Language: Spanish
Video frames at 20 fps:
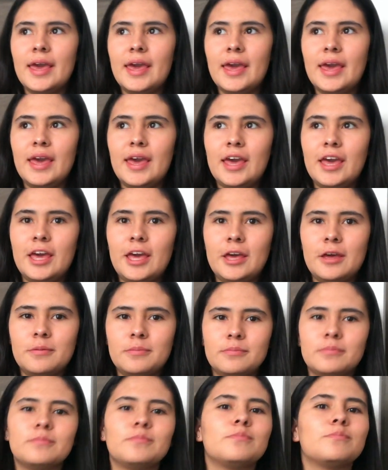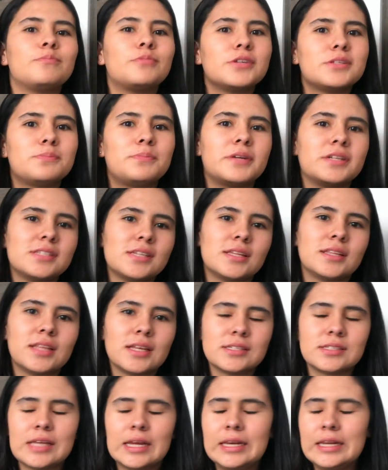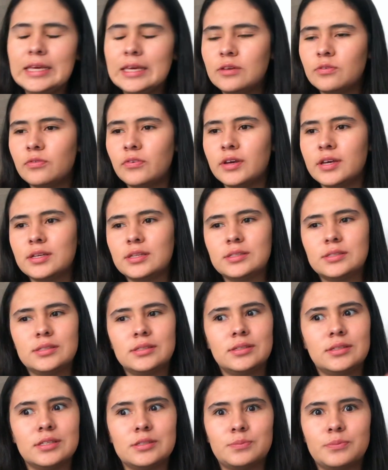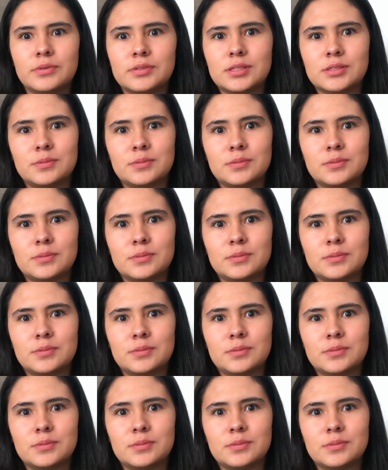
eh, pues presentaste el ICFES, después